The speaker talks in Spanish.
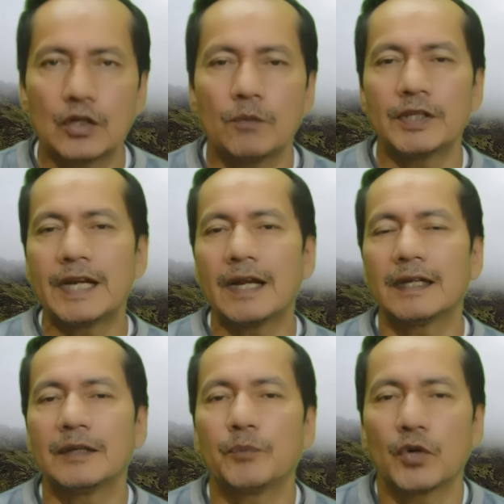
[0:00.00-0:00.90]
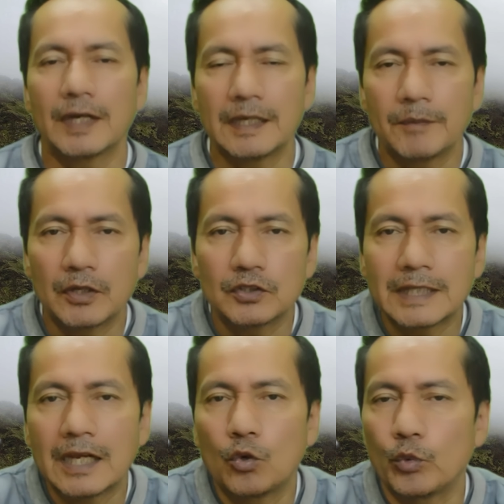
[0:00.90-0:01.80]
como diría alguien por allí,
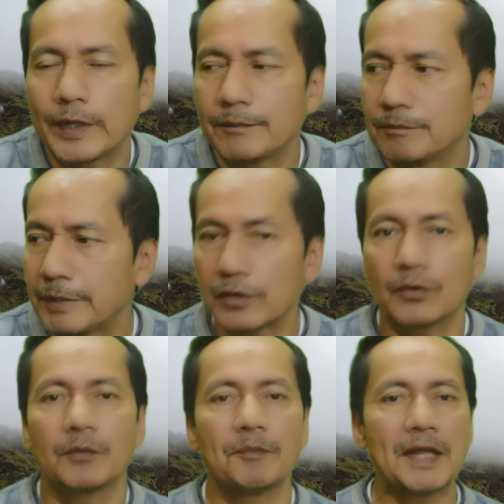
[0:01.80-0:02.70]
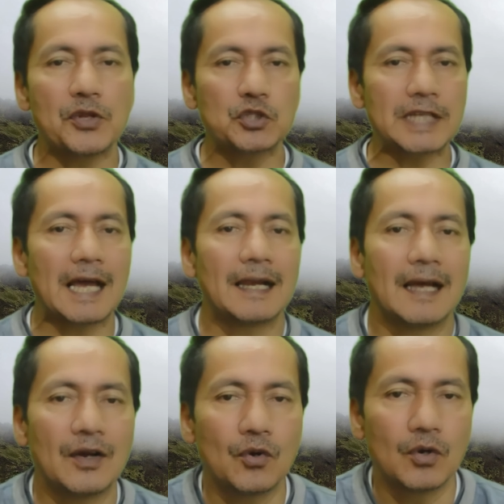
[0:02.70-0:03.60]
manos a la obra. Perdón, manos a
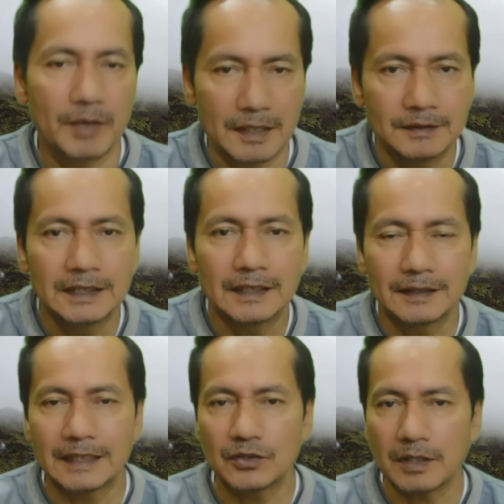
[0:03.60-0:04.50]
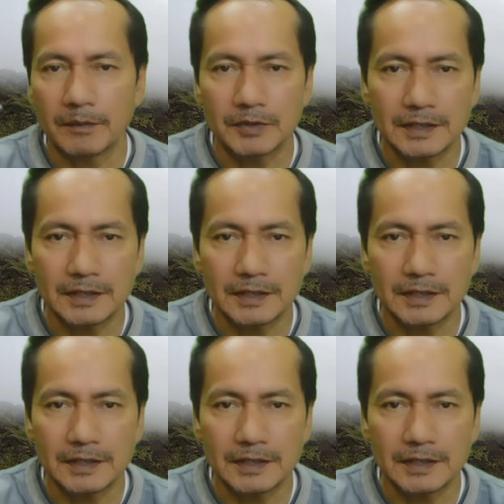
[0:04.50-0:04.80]
la obra. ¿Qué es lo que vamos a